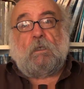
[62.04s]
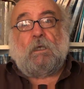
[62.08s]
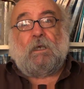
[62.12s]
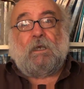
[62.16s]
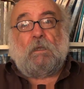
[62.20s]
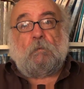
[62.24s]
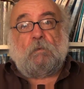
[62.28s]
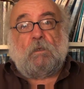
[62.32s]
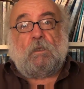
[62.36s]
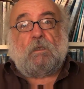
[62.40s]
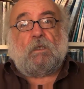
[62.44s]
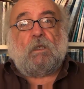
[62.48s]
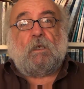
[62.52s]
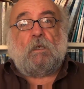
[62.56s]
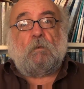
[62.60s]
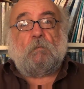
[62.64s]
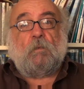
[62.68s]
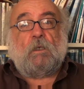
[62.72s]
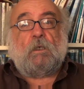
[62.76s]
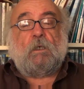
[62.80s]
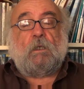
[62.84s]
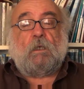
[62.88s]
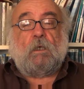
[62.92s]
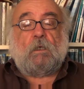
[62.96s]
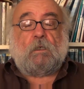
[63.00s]
a la vez
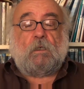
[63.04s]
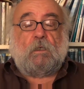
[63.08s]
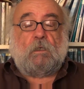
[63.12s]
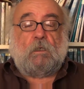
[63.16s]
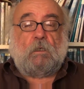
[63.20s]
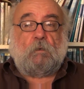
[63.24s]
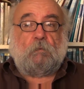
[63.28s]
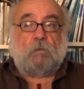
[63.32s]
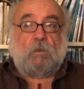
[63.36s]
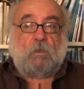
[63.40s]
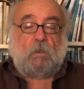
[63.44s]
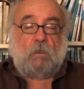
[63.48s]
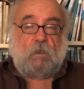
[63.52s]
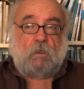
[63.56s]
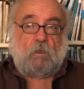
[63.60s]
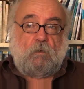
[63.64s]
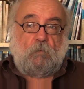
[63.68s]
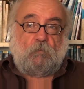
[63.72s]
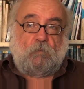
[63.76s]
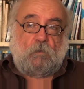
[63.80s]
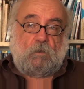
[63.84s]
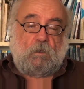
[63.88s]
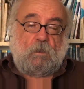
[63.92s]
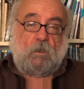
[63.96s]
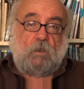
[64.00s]
Alemania, que ya venía
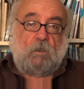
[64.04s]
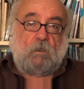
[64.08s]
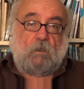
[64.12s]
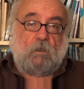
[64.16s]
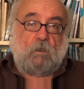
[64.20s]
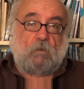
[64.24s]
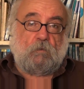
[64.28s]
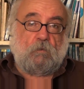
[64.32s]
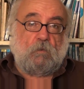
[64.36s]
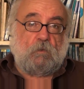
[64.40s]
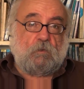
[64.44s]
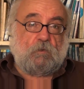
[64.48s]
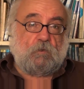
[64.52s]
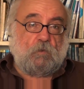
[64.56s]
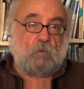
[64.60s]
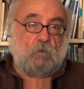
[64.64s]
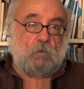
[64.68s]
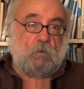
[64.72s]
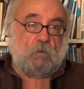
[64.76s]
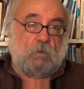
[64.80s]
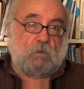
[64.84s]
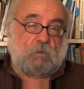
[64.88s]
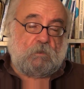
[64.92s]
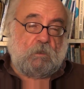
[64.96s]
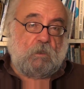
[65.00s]
oficializando el
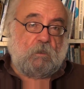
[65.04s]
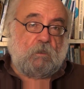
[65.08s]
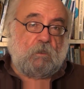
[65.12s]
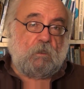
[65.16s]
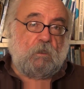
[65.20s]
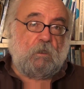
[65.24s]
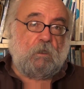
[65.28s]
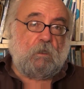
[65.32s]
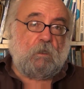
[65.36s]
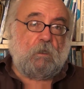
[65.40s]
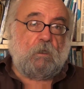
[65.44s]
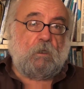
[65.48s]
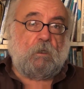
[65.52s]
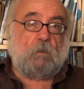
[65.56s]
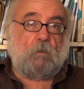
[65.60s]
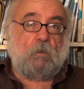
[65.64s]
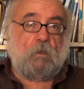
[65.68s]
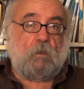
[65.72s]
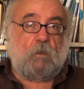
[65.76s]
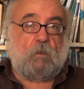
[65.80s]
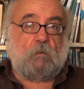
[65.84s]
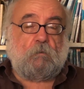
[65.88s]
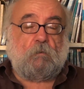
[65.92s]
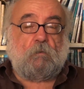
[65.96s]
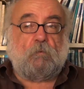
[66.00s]
suyo desde
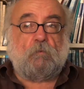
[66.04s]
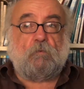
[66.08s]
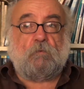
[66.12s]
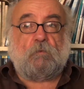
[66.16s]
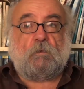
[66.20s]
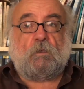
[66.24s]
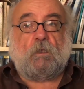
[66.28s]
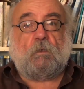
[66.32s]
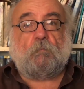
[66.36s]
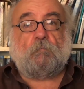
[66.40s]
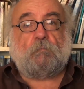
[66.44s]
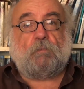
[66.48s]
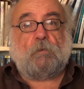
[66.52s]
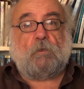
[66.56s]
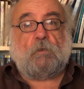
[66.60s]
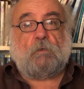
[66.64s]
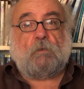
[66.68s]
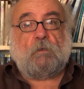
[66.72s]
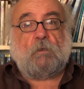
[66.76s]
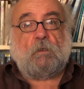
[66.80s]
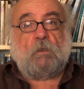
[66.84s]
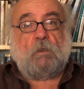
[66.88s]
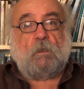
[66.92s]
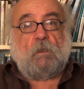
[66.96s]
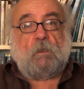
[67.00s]
hacía un
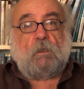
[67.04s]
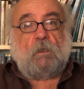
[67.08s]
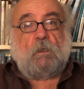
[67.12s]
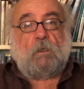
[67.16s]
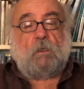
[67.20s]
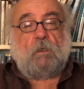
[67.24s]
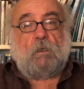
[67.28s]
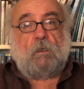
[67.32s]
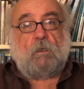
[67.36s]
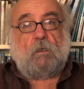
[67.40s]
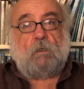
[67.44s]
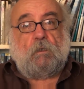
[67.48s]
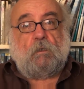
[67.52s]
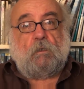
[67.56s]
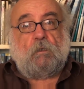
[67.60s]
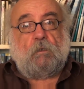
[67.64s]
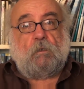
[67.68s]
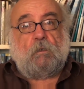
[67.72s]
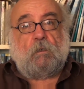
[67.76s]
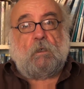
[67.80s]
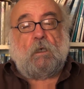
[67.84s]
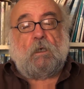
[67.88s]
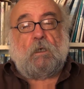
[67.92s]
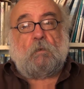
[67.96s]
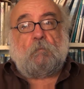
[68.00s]
tiempo,
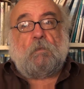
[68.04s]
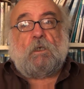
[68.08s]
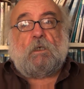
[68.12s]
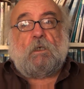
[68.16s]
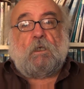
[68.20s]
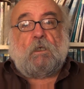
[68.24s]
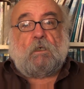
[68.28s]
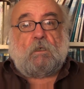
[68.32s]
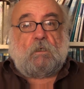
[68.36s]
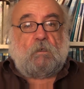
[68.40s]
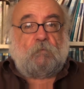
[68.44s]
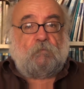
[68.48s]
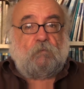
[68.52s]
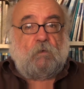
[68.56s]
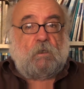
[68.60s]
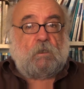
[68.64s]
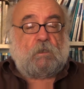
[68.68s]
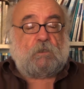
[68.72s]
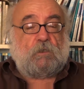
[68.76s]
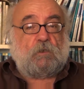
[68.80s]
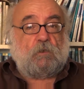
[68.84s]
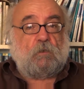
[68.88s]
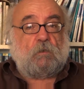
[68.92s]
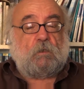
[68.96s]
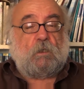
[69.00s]
eh, Alemania
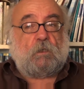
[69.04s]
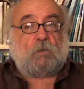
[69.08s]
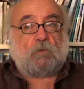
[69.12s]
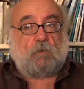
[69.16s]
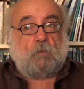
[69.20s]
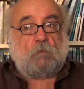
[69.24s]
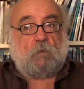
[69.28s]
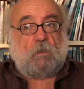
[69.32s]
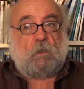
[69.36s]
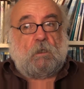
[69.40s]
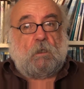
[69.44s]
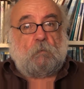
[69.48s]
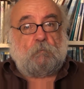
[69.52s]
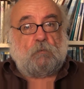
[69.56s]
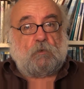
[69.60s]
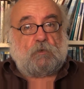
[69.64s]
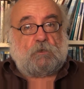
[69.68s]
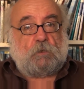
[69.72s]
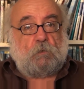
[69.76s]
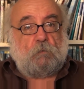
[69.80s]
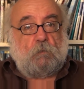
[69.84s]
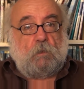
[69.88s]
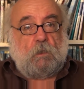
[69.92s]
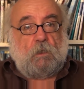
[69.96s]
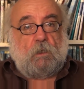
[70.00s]
reflexiona sobre la
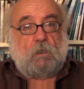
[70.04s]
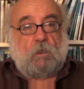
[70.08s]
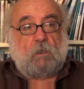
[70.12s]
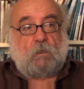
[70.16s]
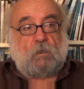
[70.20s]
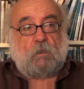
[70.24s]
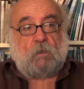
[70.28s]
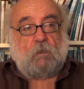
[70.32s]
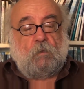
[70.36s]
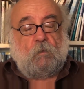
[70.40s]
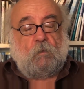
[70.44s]
posibilidad